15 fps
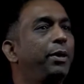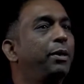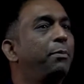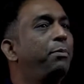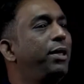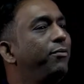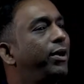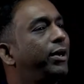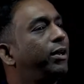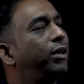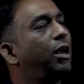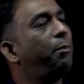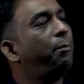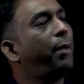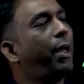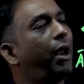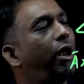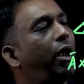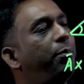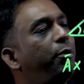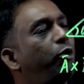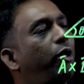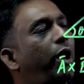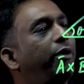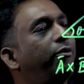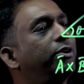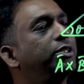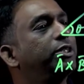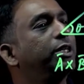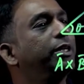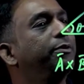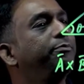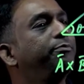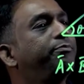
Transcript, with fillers: இந்த பி வெக்டருக்கு நான் பேரலாக அப்படி ஒரு லைன் வரைஞ்சிக்கிறேன்